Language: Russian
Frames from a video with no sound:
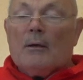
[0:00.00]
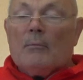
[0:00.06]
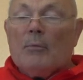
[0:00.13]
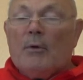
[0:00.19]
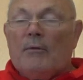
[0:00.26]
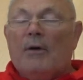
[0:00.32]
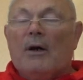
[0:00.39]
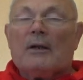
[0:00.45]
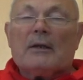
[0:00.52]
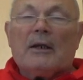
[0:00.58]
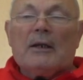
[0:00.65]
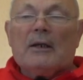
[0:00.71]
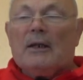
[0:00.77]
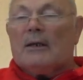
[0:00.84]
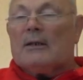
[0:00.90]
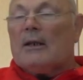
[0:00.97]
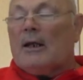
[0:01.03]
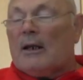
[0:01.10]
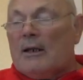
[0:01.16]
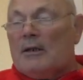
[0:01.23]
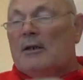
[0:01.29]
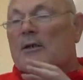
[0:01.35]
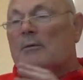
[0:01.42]
Бывают какие-то
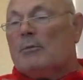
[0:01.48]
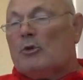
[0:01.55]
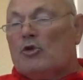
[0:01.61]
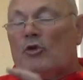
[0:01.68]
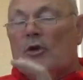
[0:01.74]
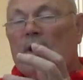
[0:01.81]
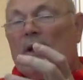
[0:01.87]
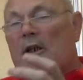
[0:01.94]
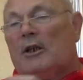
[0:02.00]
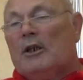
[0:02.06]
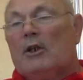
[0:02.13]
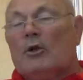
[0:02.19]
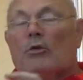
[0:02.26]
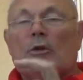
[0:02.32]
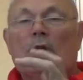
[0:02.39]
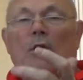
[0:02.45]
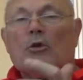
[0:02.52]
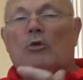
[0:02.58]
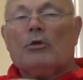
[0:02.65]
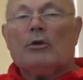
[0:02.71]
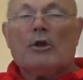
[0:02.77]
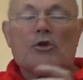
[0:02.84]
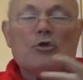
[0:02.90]
организмы еще реагируют на
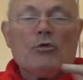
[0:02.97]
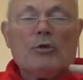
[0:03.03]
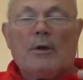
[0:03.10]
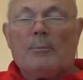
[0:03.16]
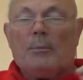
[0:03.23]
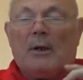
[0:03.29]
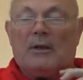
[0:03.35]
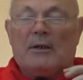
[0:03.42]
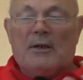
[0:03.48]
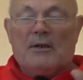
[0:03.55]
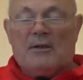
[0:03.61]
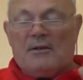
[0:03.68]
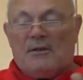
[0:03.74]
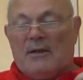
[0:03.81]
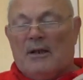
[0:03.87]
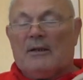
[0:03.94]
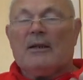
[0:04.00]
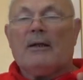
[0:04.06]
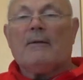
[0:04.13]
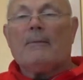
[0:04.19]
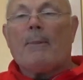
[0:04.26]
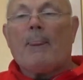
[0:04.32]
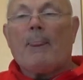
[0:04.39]
то, на все, на пятое,
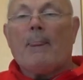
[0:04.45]
десятое.